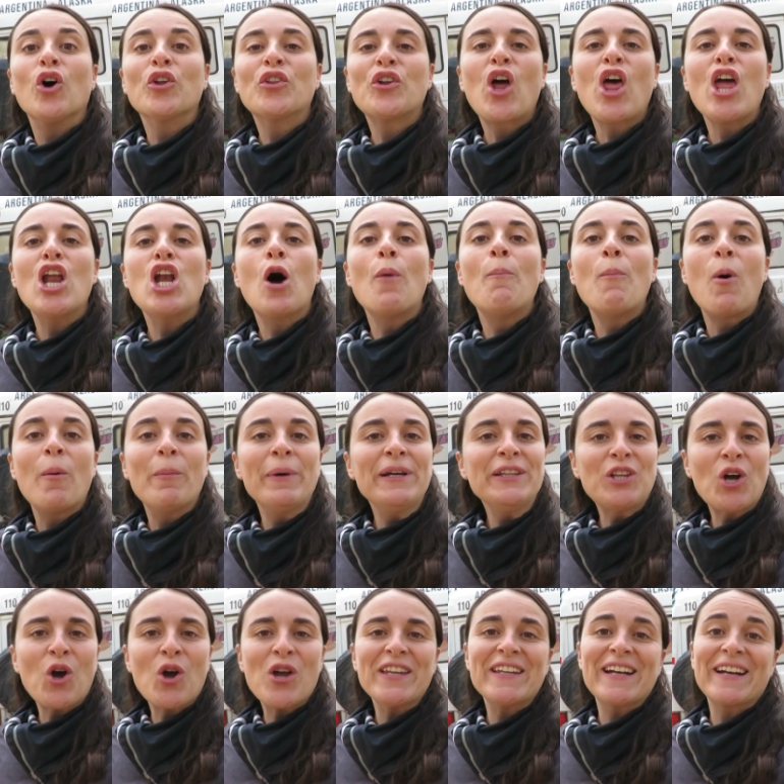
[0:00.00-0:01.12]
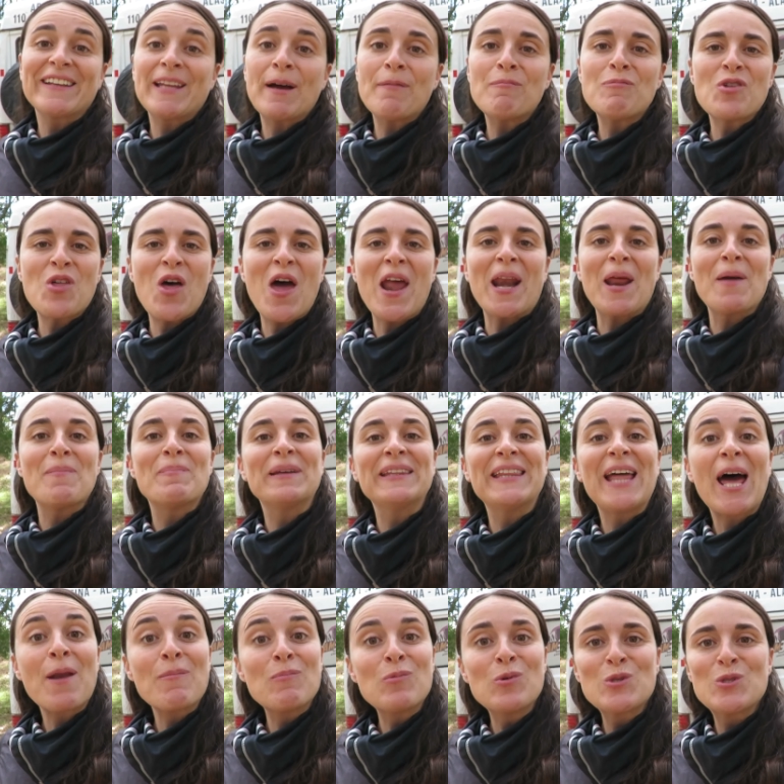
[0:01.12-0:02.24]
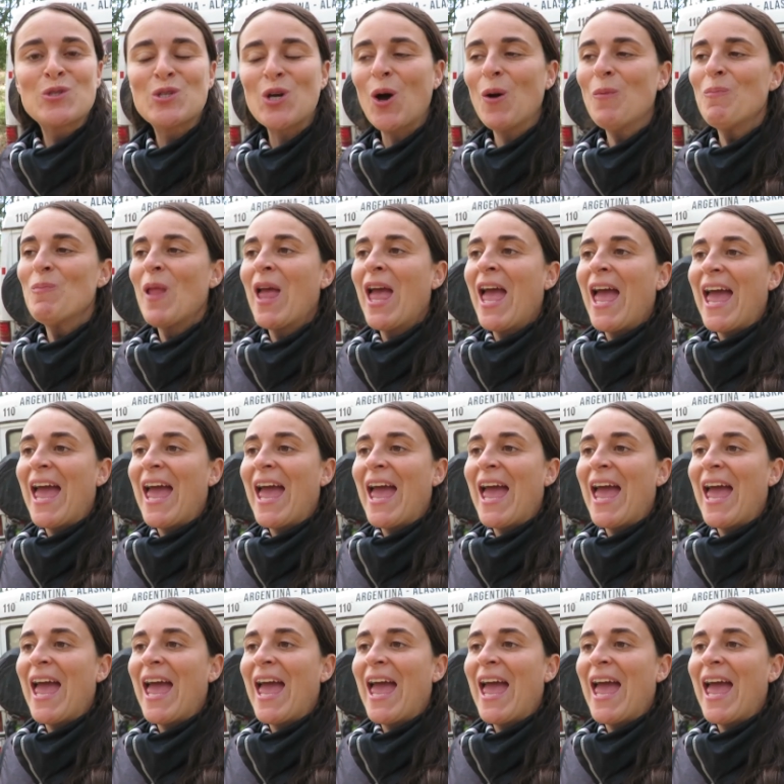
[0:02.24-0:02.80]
Otro de los momentos que tratamos de respetar mucho